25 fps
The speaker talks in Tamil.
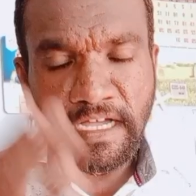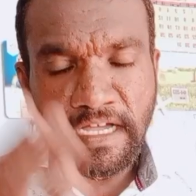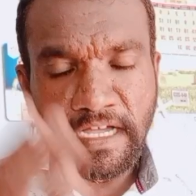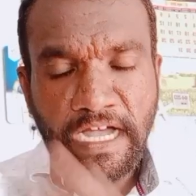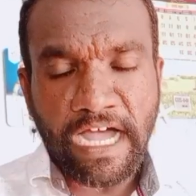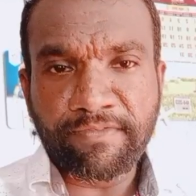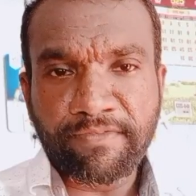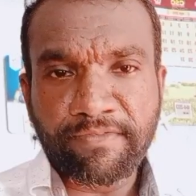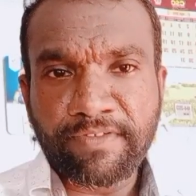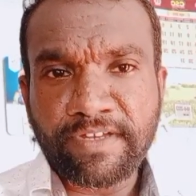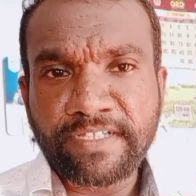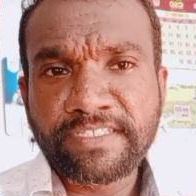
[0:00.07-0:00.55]

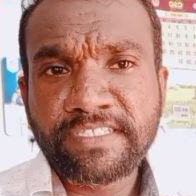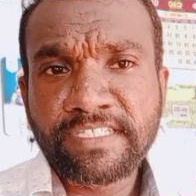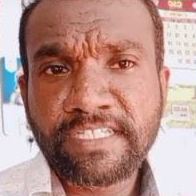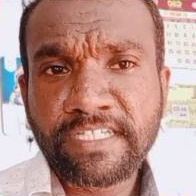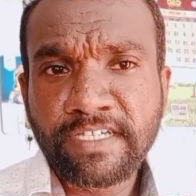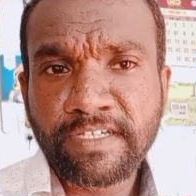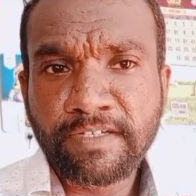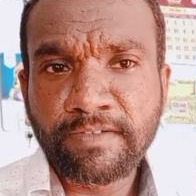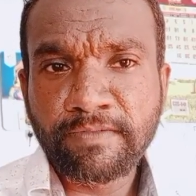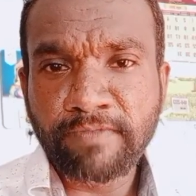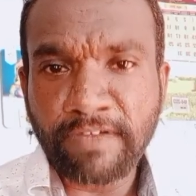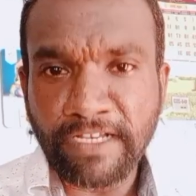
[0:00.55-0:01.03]
ஹாய் ஃப்ரெண்ட்ஸ்
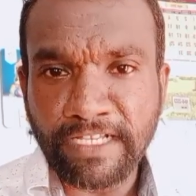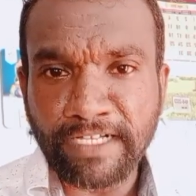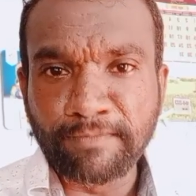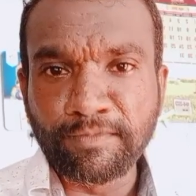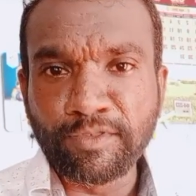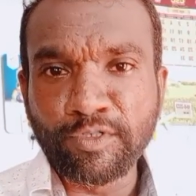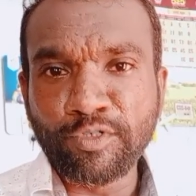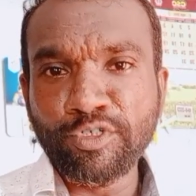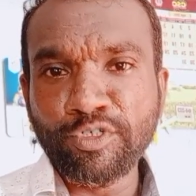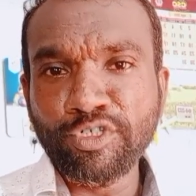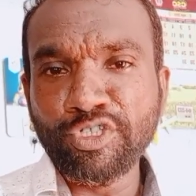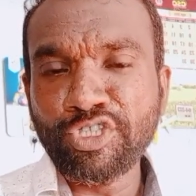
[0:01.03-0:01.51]
வெல்கம்
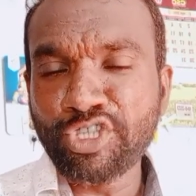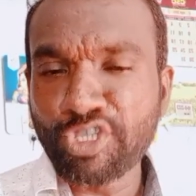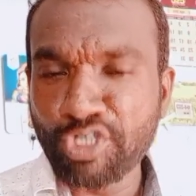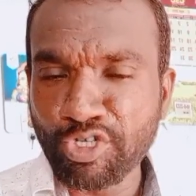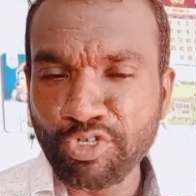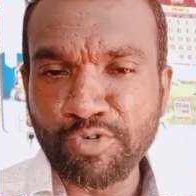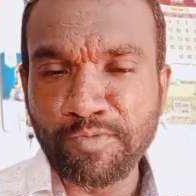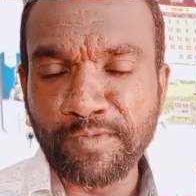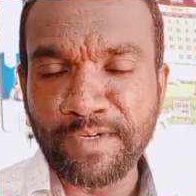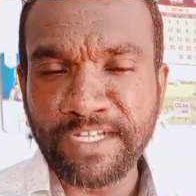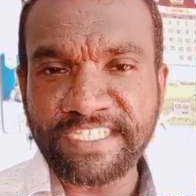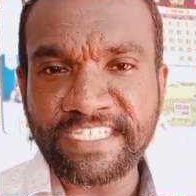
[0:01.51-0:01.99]
டு
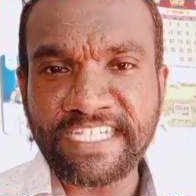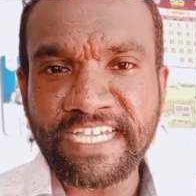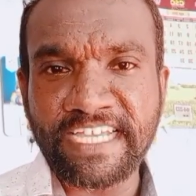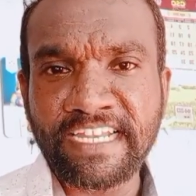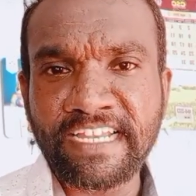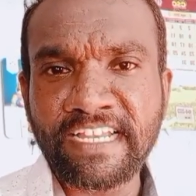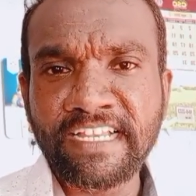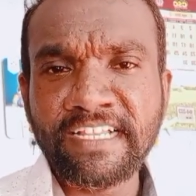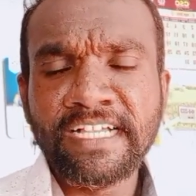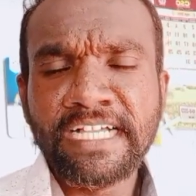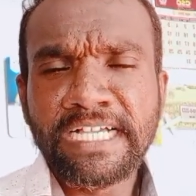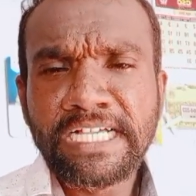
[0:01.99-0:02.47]
திருங்குமுட
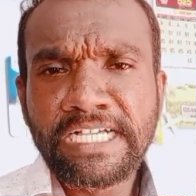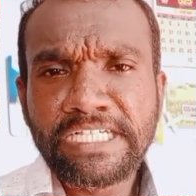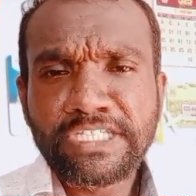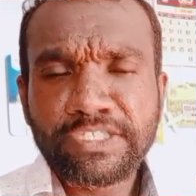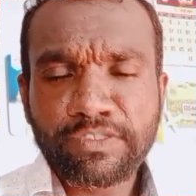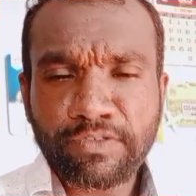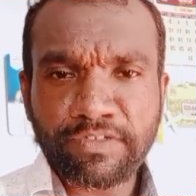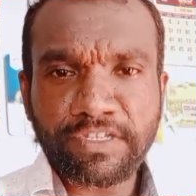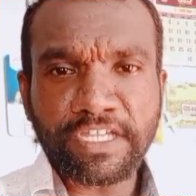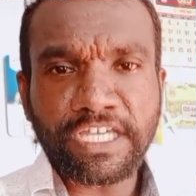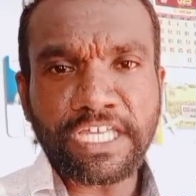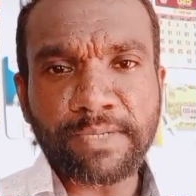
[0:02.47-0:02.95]
சேனல்
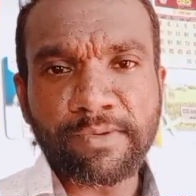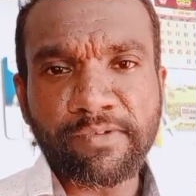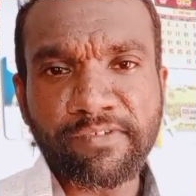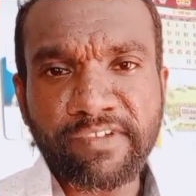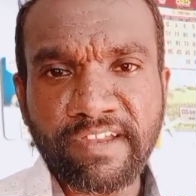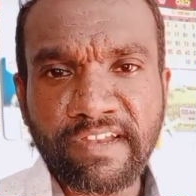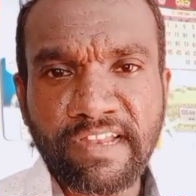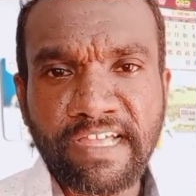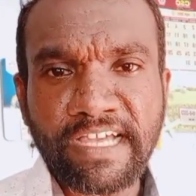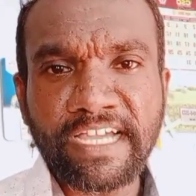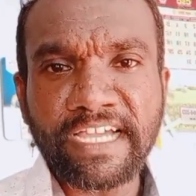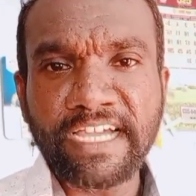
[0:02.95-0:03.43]
ஸோ இன்றைக்கி நம்ம
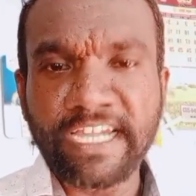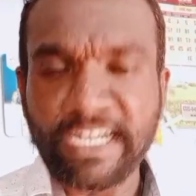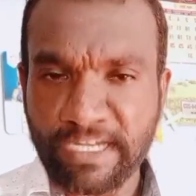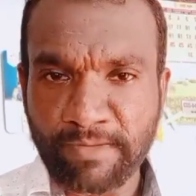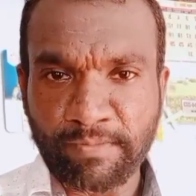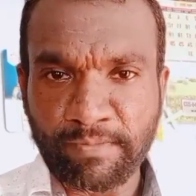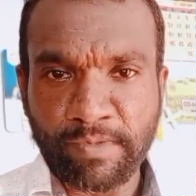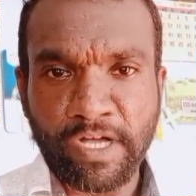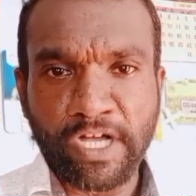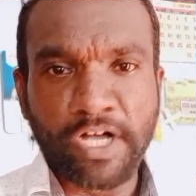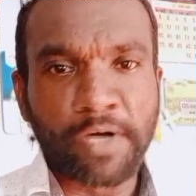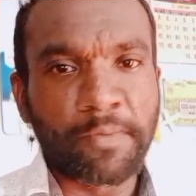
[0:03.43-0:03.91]
வீடியோவில் என்ன
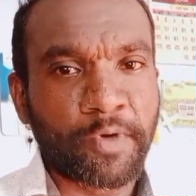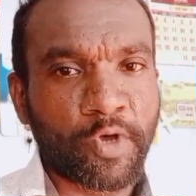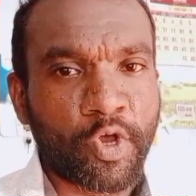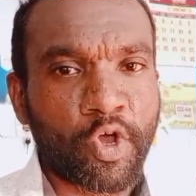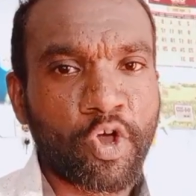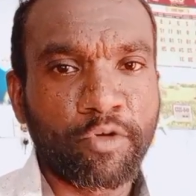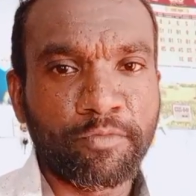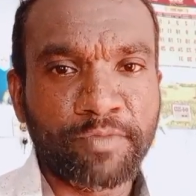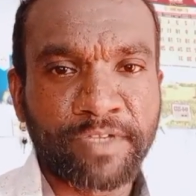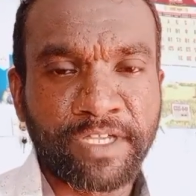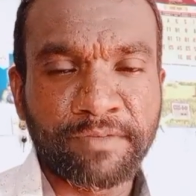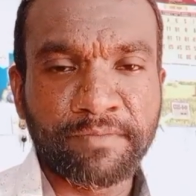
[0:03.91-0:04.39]
பார்க்க
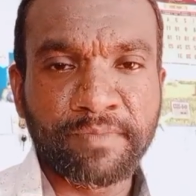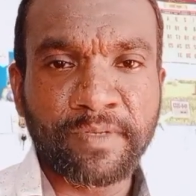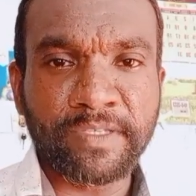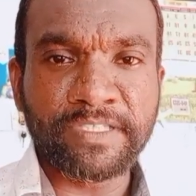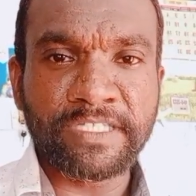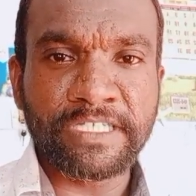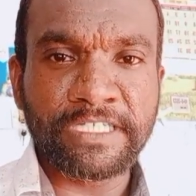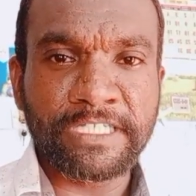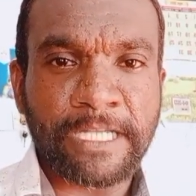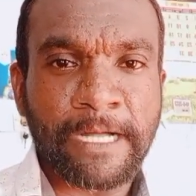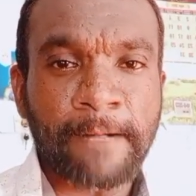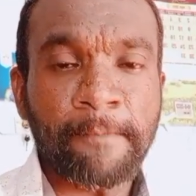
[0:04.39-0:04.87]
போகிறோம் அப்படின்னு
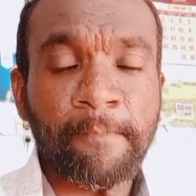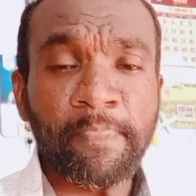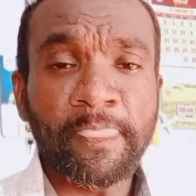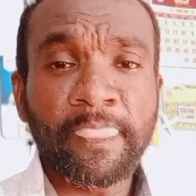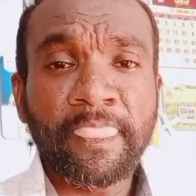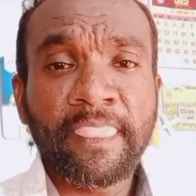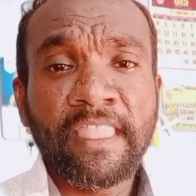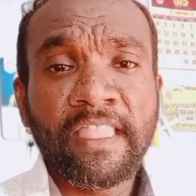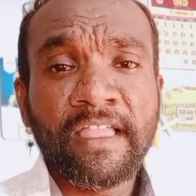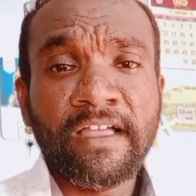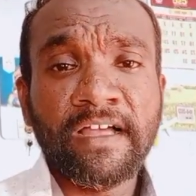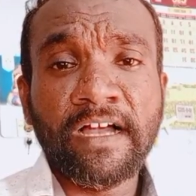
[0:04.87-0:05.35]
பார்த்தீங்கன்னா
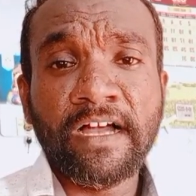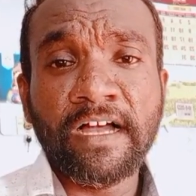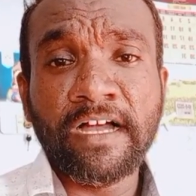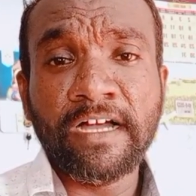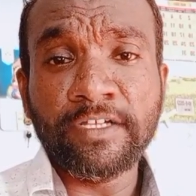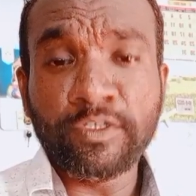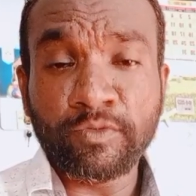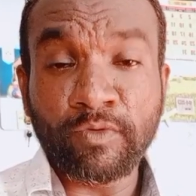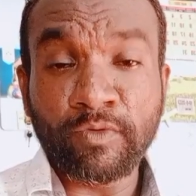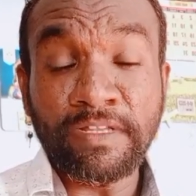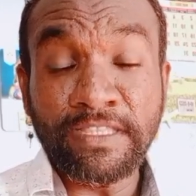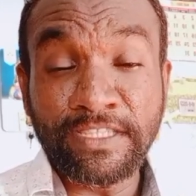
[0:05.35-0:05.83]

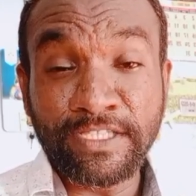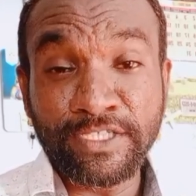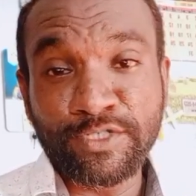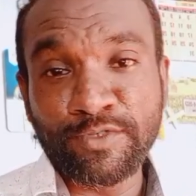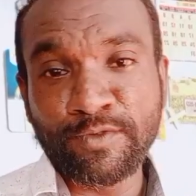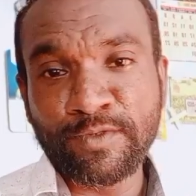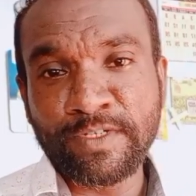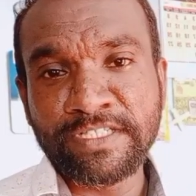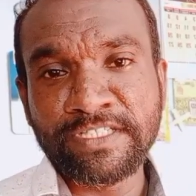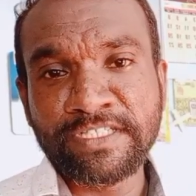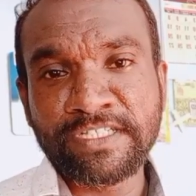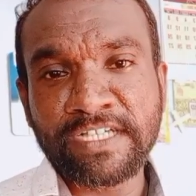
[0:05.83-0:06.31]
டுவெல்த்
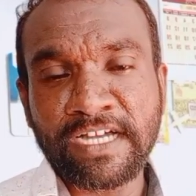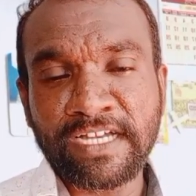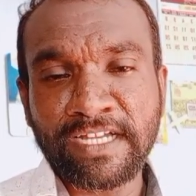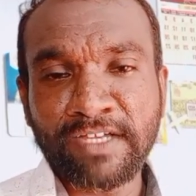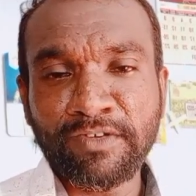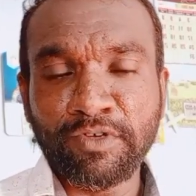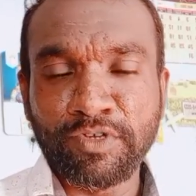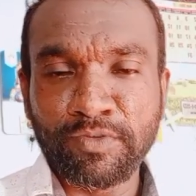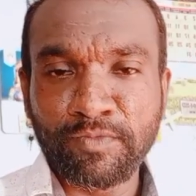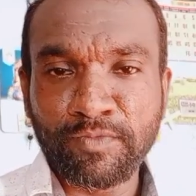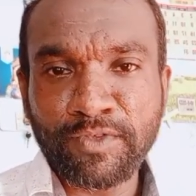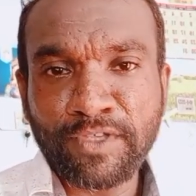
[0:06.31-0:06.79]
ஸ்டூடெண்ட்ஸ்க்கான
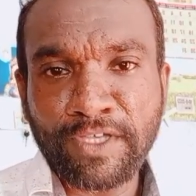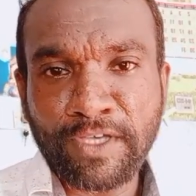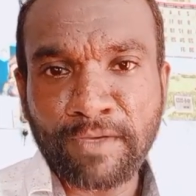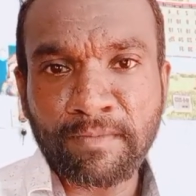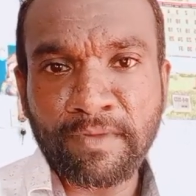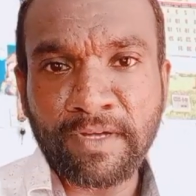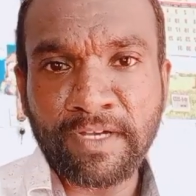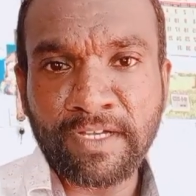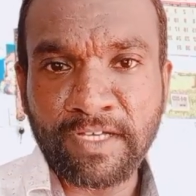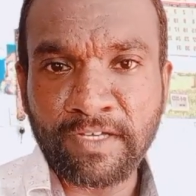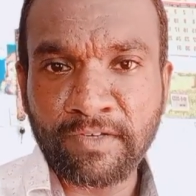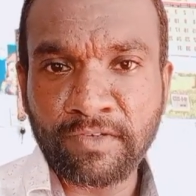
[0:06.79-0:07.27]
ஒரு
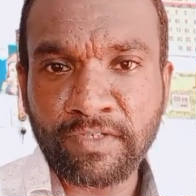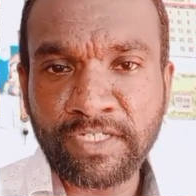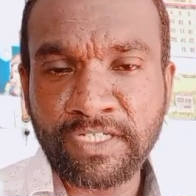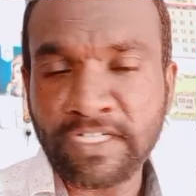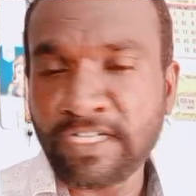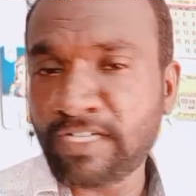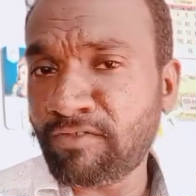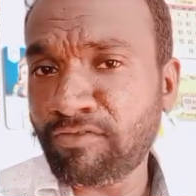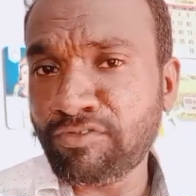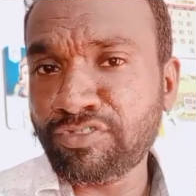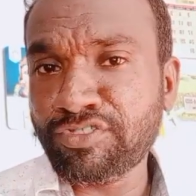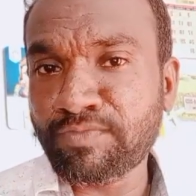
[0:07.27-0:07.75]
முக்கியமான ஒரு
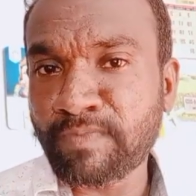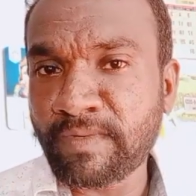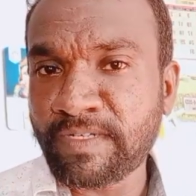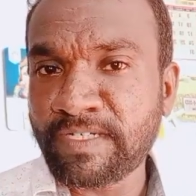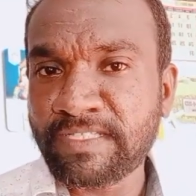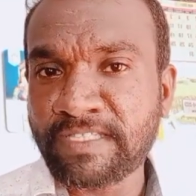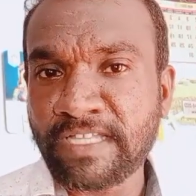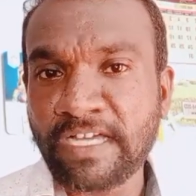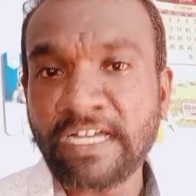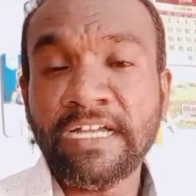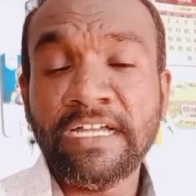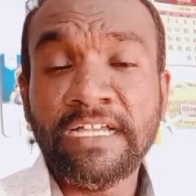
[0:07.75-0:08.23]

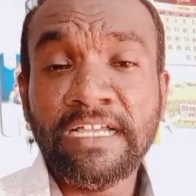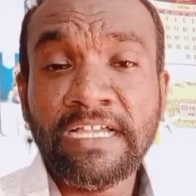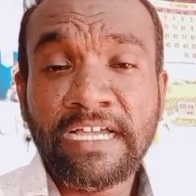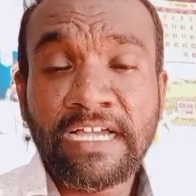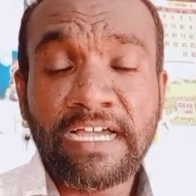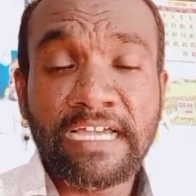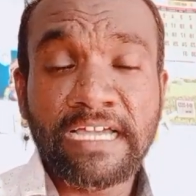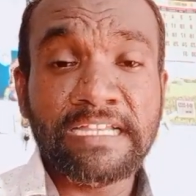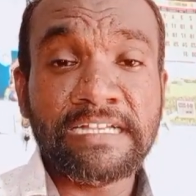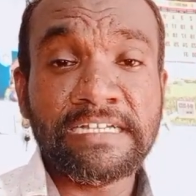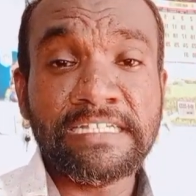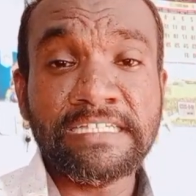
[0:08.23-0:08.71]
அனௌன்ஸ்மெண்ட் தான்
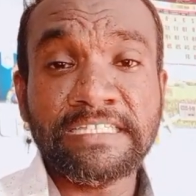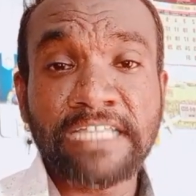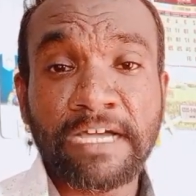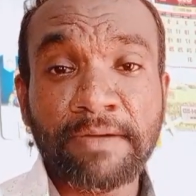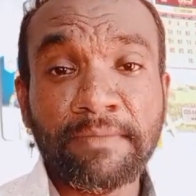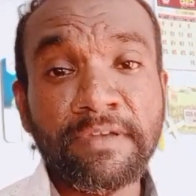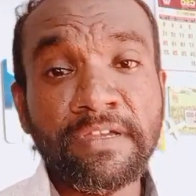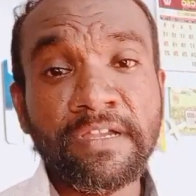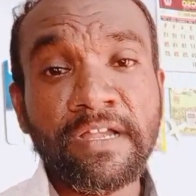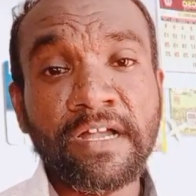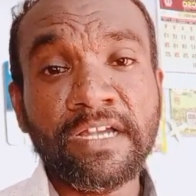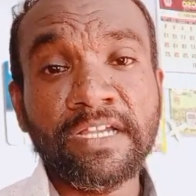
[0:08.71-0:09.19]
ஆல்ரெடி
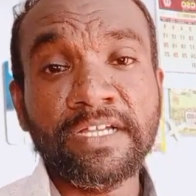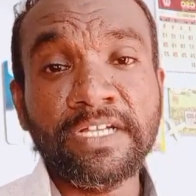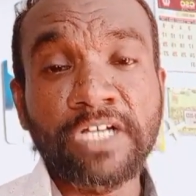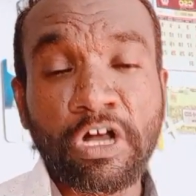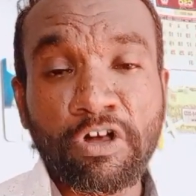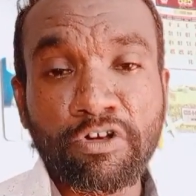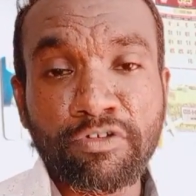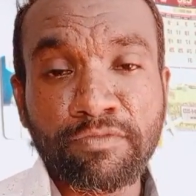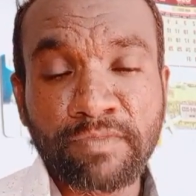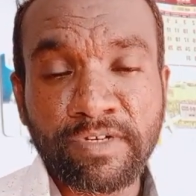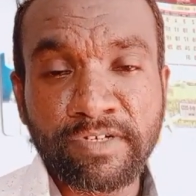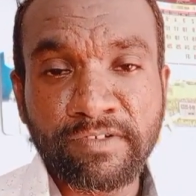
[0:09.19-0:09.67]
தமிழ்நாடு
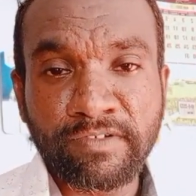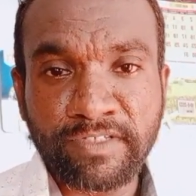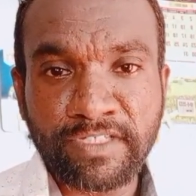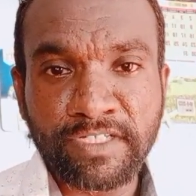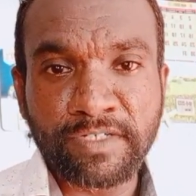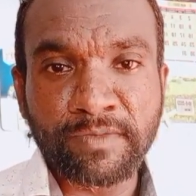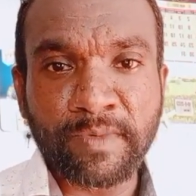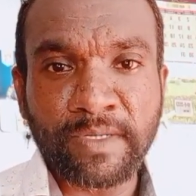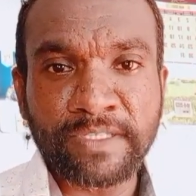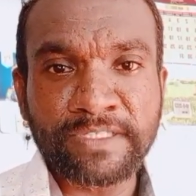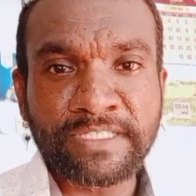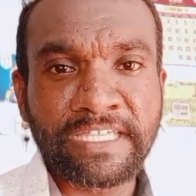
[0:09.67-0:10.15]
கவர்மெண்ட்
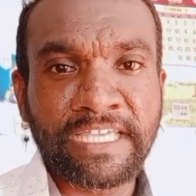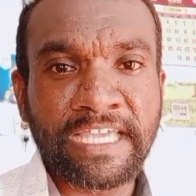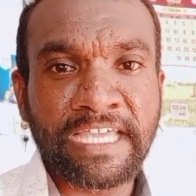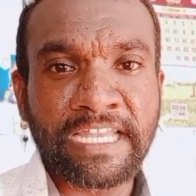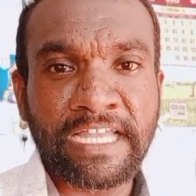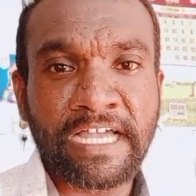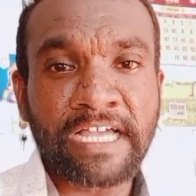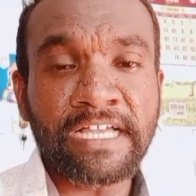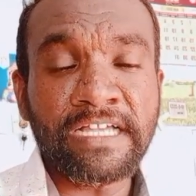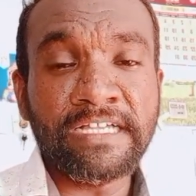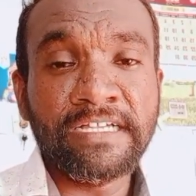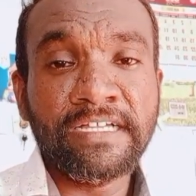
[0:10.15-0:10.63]
வந்துட்டு
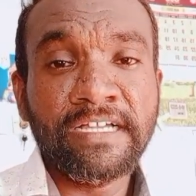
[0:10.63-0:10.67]
பார்த்தீங்கன்னா